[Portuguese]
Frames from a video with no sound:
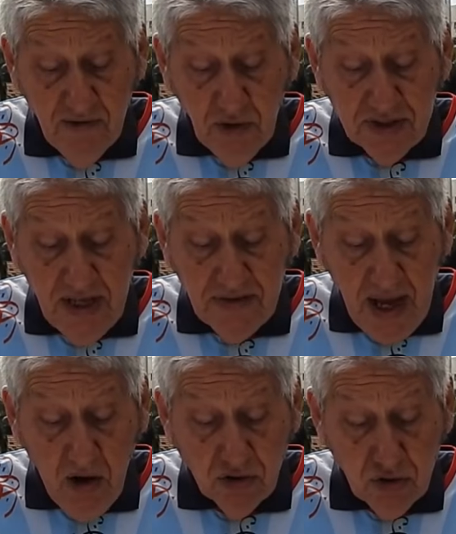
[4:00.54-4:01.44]
você dá
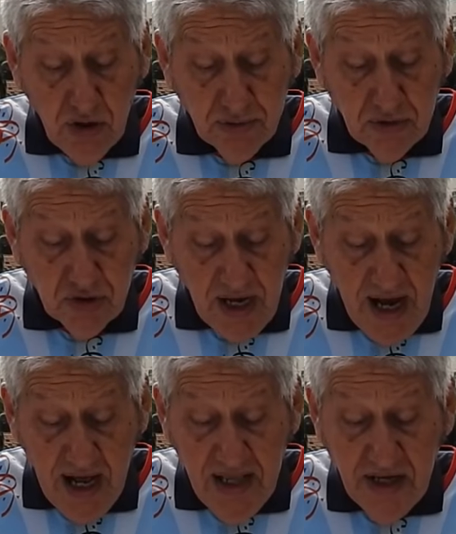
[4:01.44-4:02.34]
aos outros
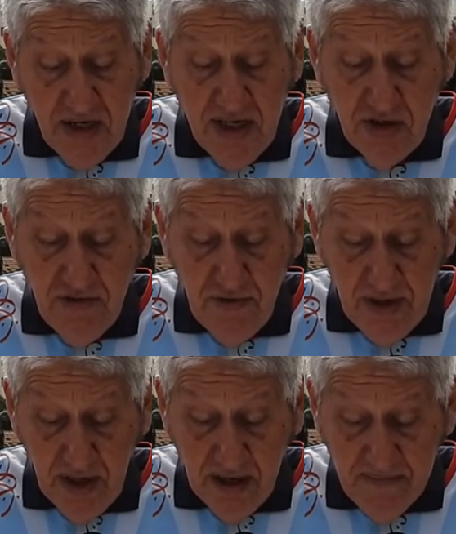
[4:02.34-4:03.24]
a alegria de
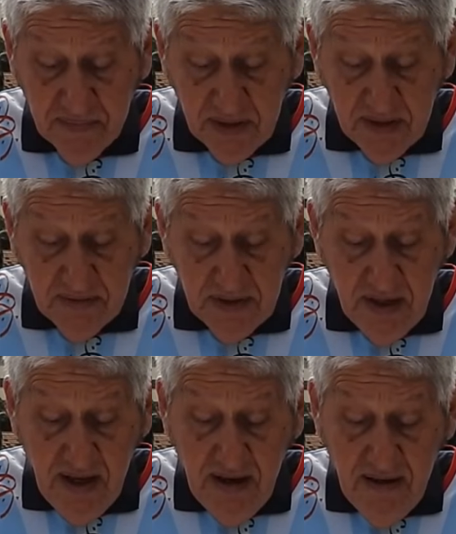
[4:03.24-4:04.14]
viver.
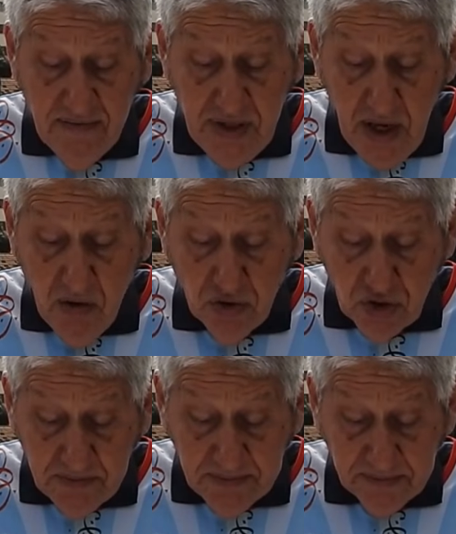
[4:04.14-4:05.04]

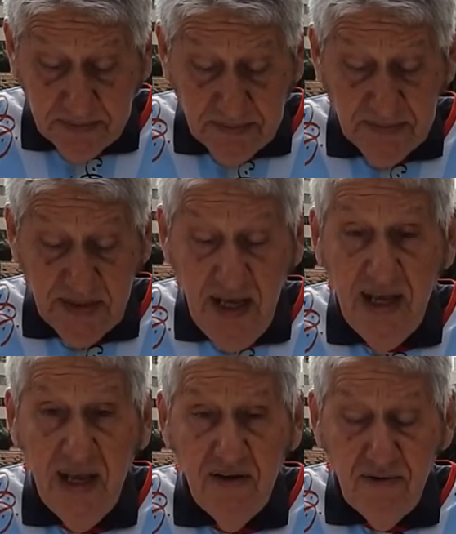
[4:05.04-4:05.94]
Deus
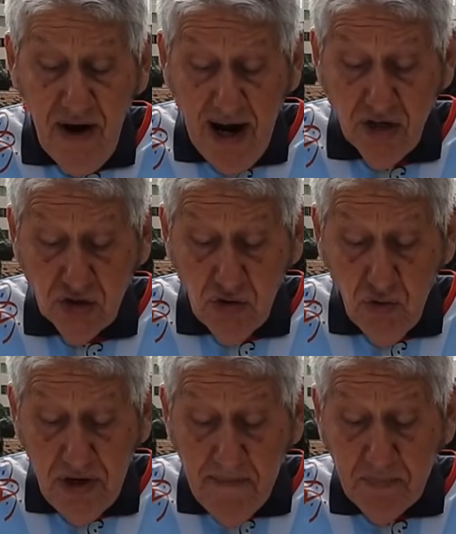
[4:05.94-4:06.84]
faz
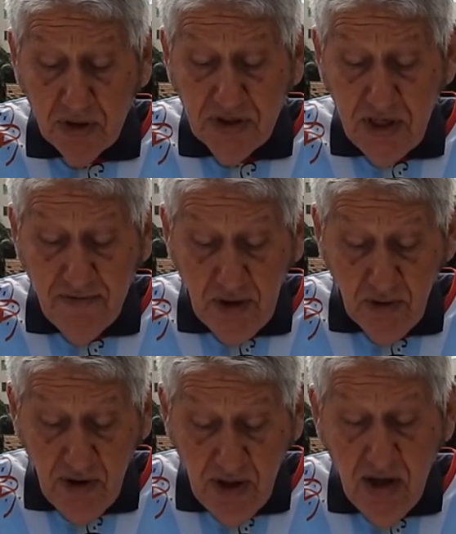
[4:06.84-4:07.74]
o impossível,
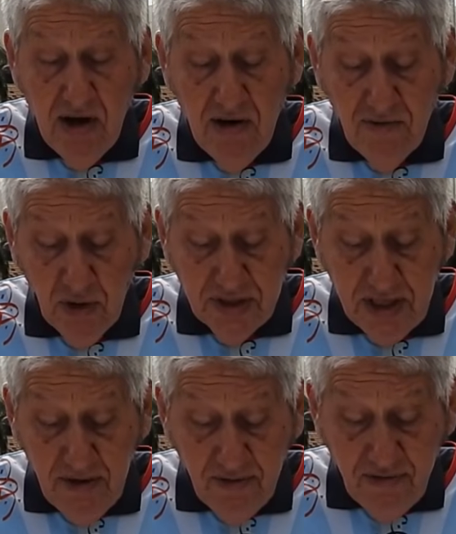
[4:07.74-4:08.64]

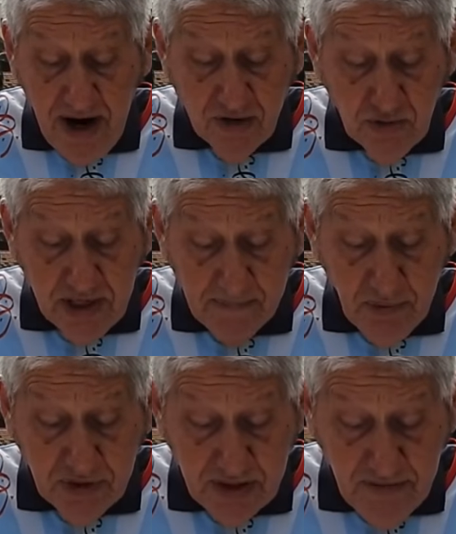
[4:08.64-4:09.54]
você faz o que é
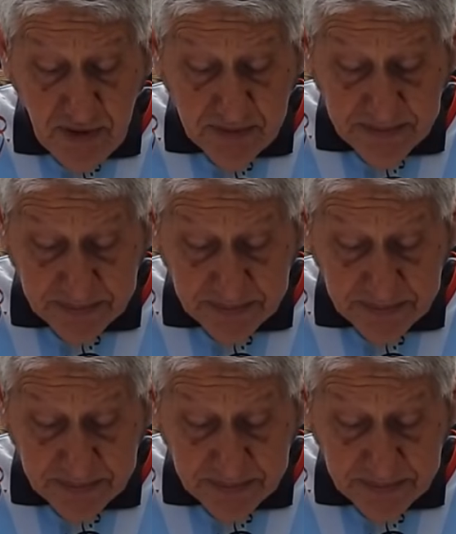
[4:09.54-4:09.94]
possível.